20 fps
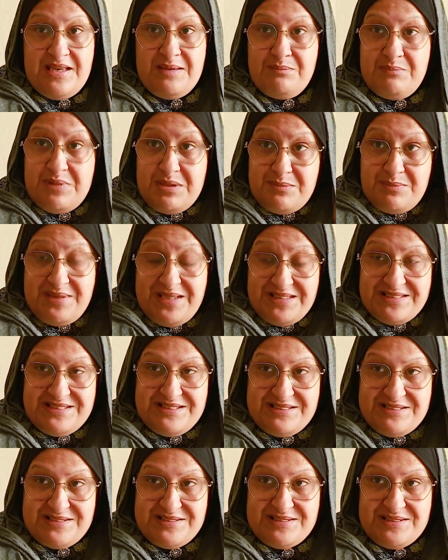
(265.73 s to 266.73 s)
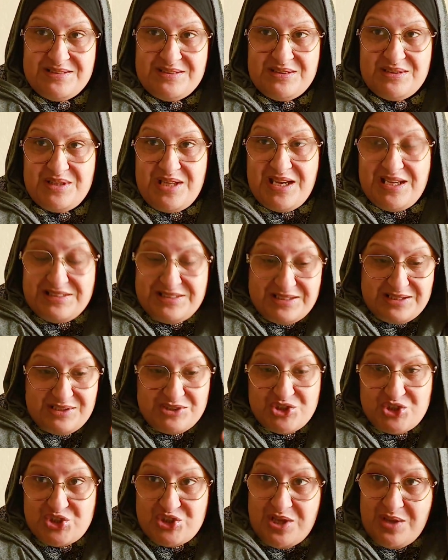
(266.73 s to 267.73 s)
من بعد هذاك
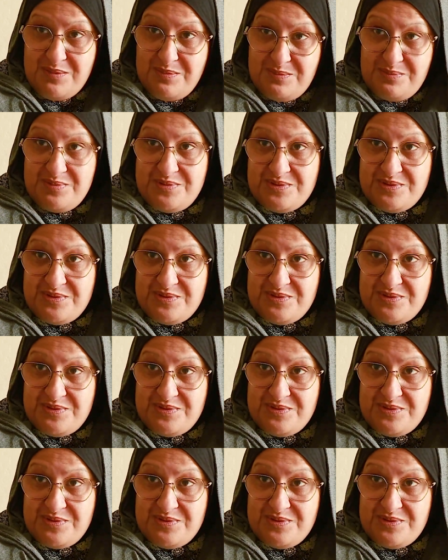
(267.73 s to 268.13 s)
الشاب